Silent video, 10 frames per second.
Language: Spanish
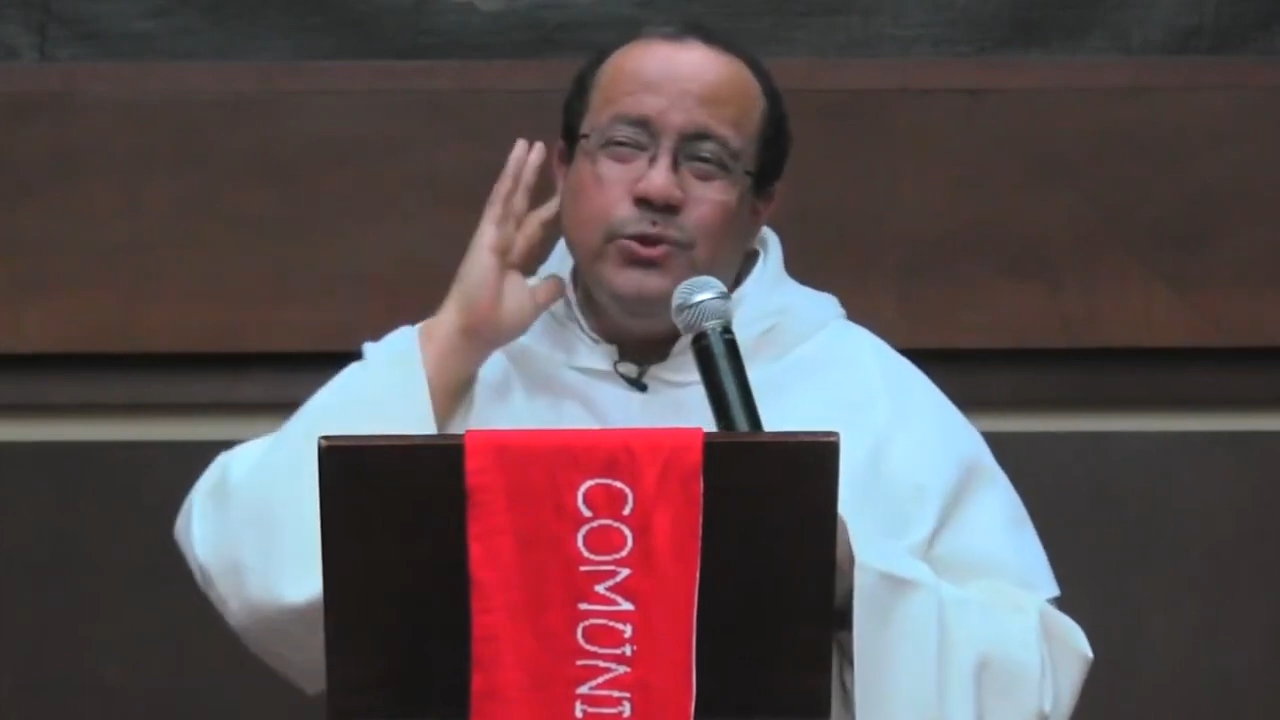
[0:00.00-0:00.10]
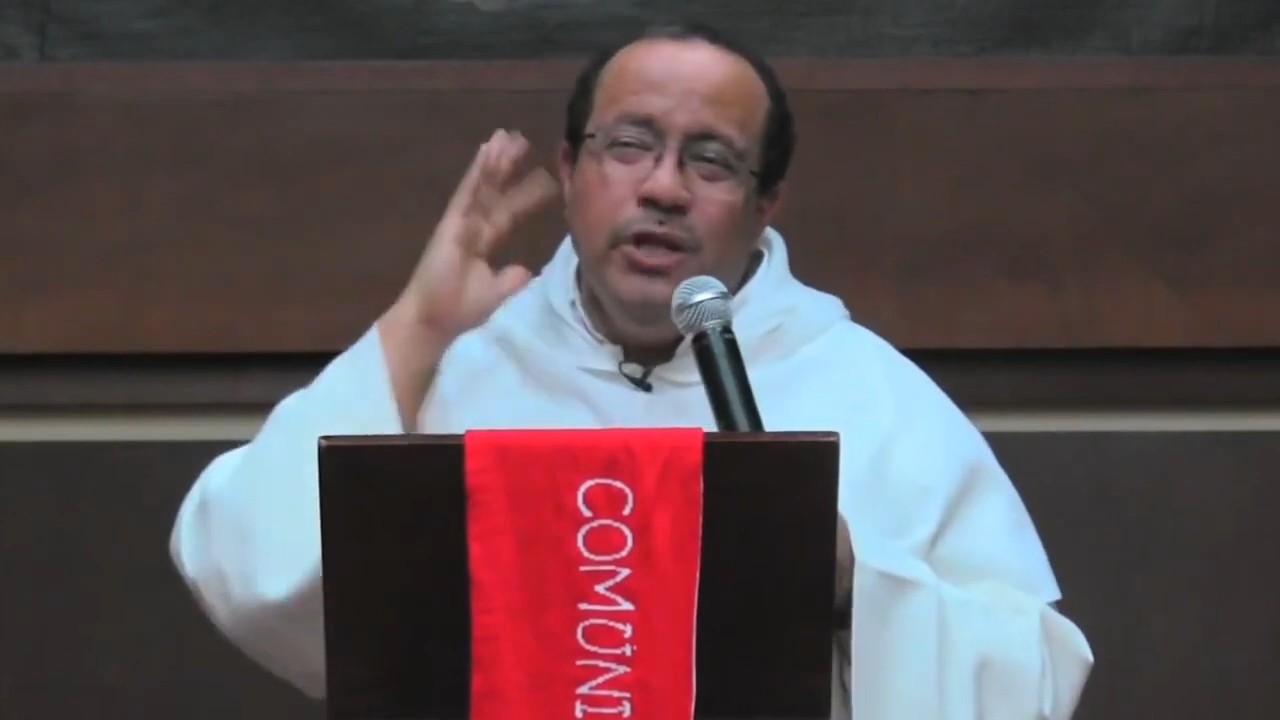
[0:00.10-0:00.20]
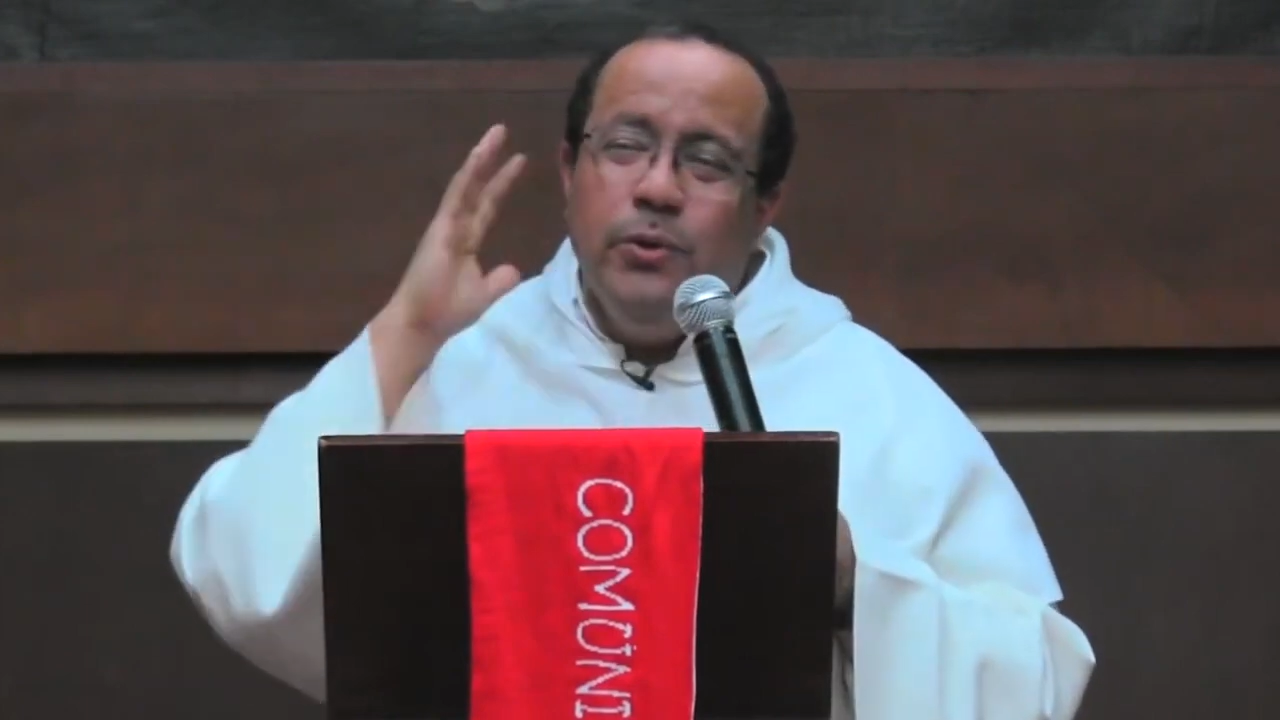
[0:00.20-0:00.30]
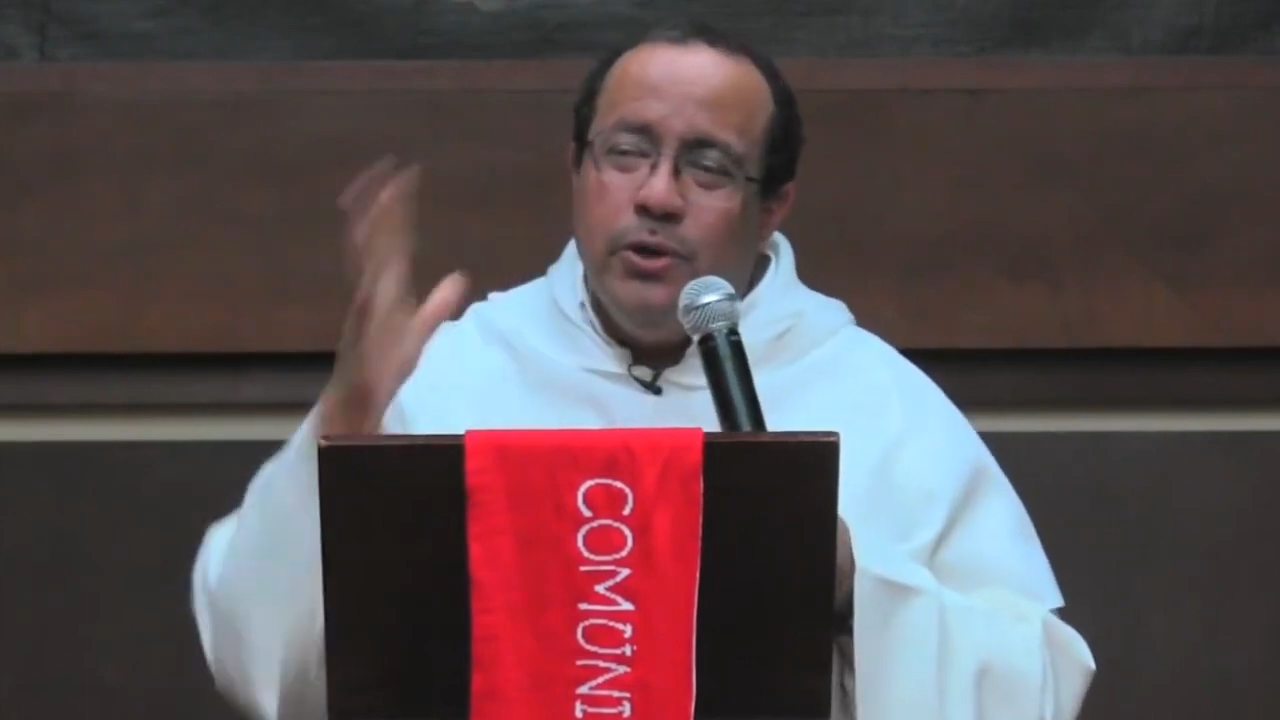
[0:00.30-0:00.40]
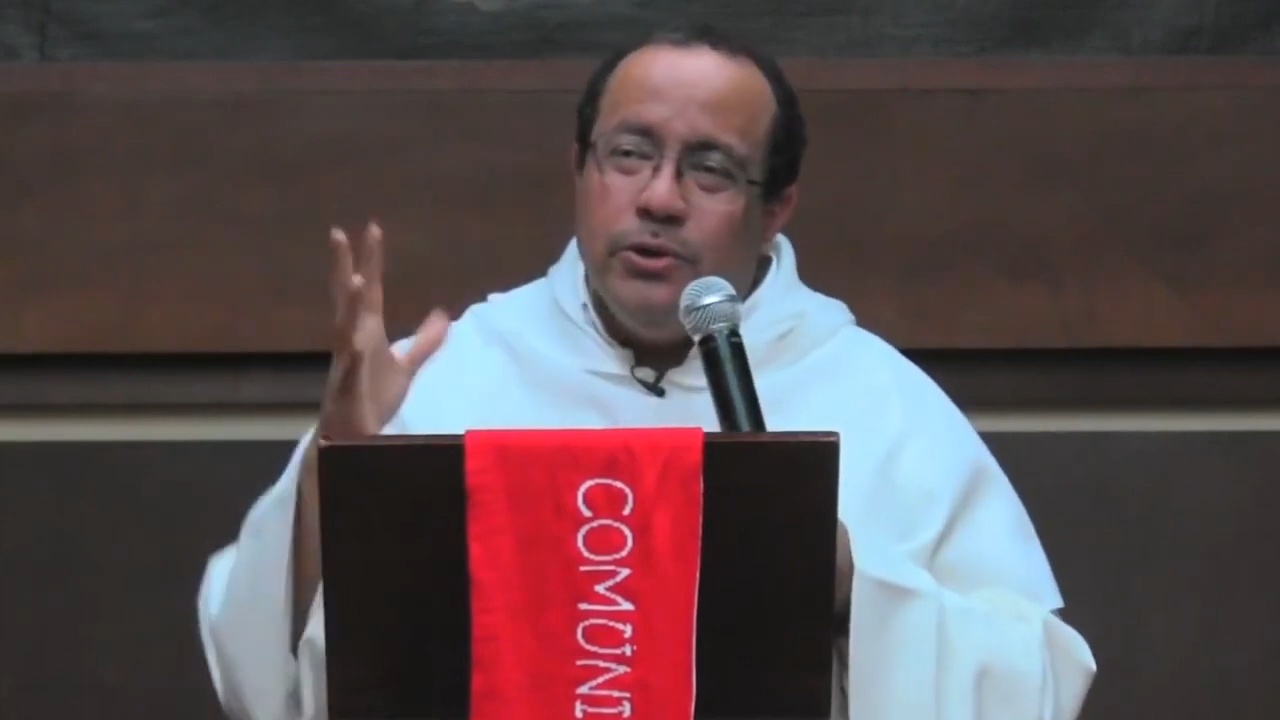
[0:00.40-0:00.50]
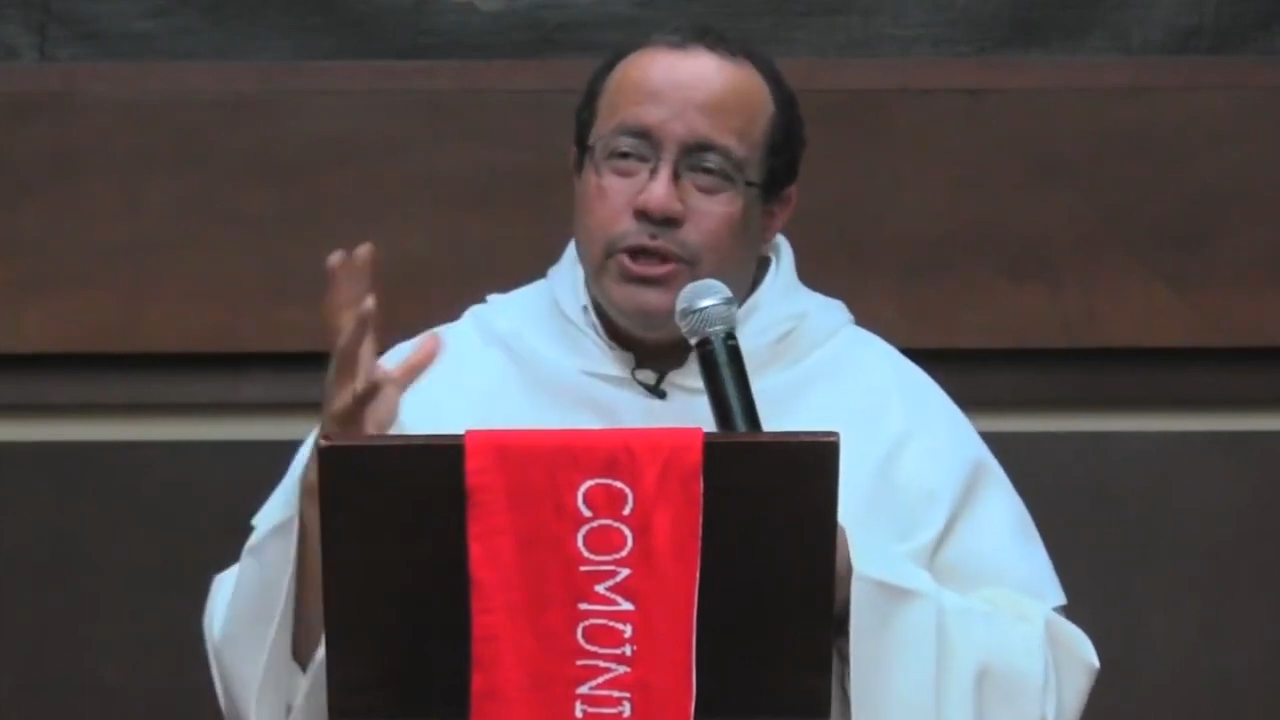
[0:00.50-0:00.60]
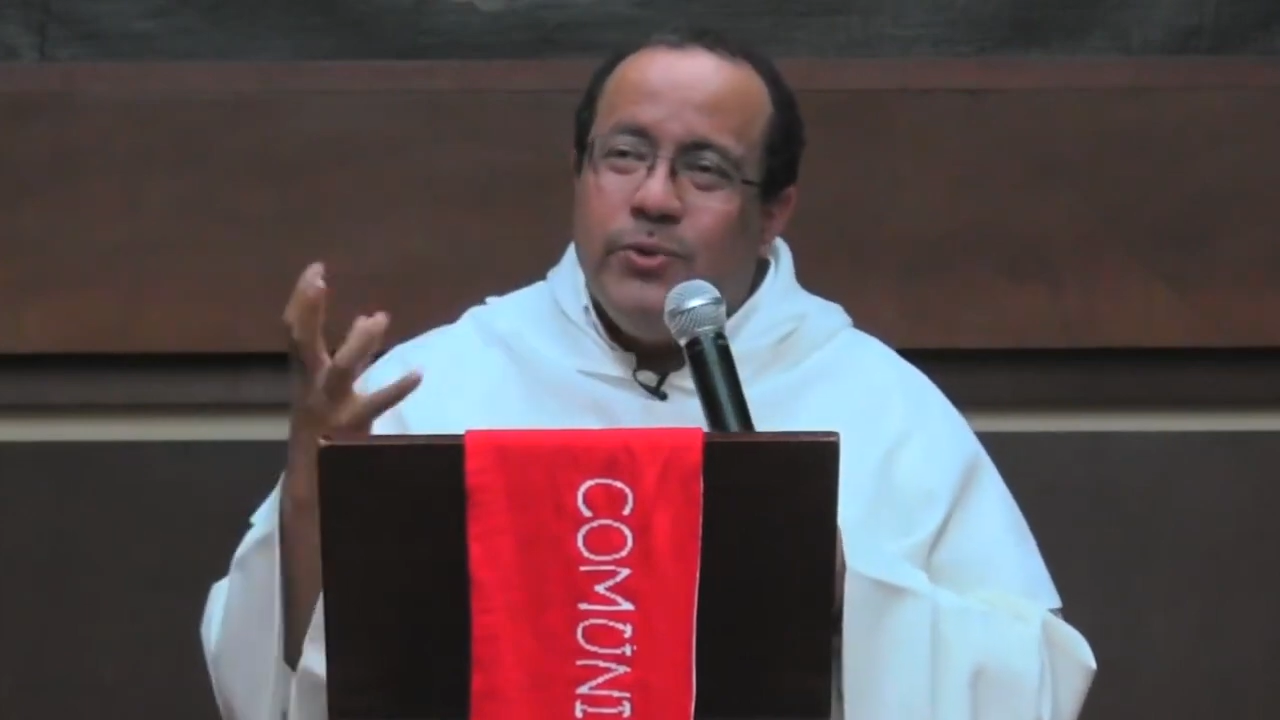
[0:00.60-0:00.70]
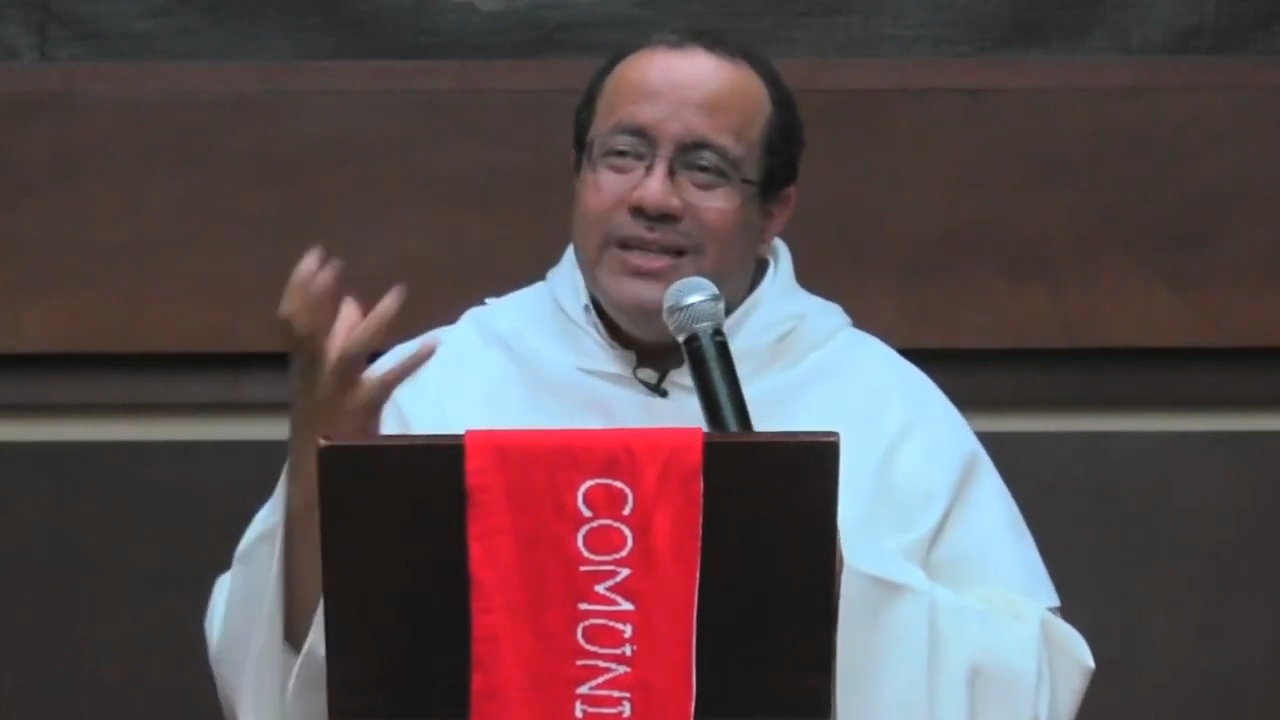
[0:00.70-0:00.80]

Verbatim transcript: un neurótico y